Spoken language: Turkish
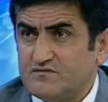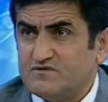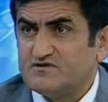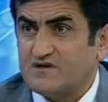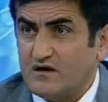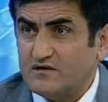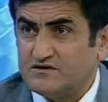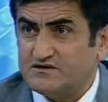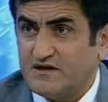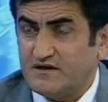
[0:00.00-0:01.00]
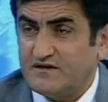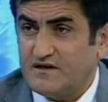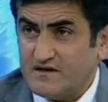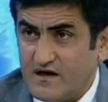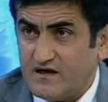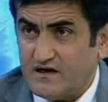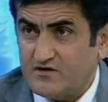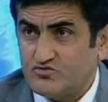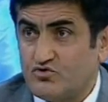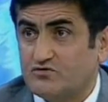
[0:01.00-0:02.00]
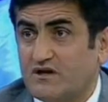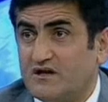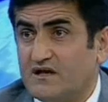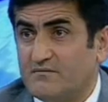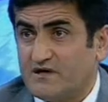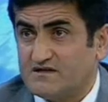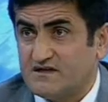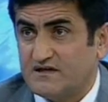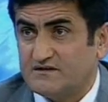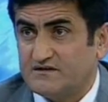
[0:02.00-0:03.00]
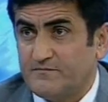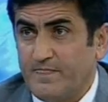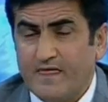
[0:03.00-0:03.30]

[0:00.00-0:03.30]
salgın şeklinde yayılan çok tehlikeli bir hastalıktır.